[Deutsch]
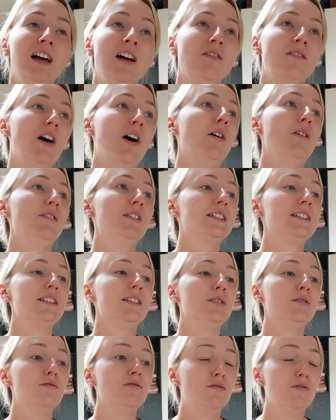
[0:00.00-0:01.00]
War auch
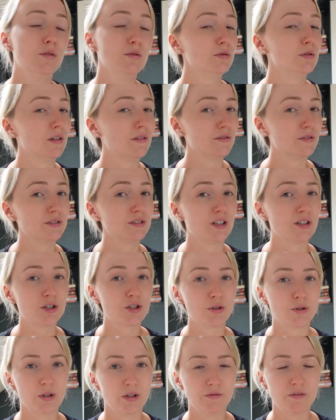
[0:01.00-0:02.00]
wirklich wunder
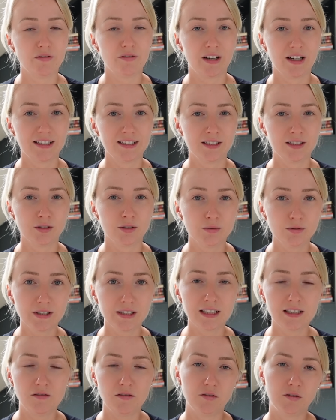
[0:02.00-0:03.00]
wunderschön schön. Wir waren in
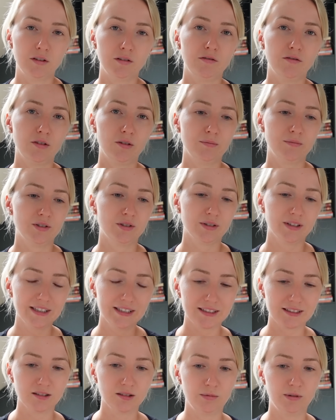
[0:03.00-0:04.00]
Gurgel, wir wurden vom
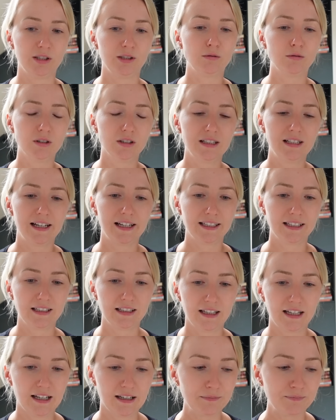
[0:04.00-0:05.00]
Touristengebiet Gurgel
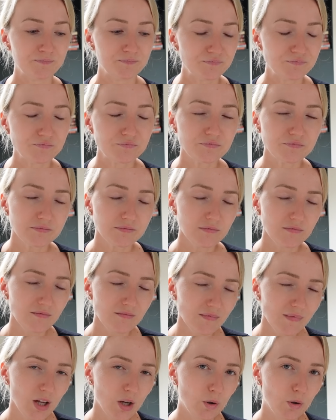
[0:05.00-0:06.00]
eingeladen.
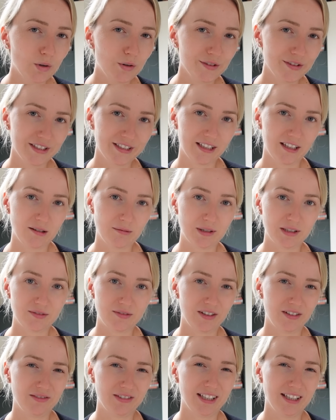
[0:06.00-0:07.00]
Und ähm, das
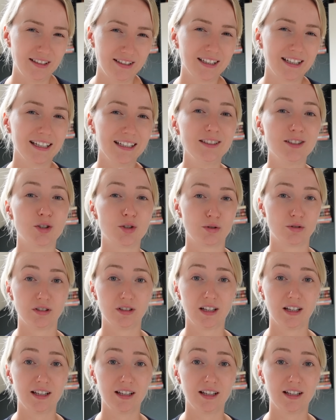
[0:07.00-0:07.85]
war wirklich eine richtig schöne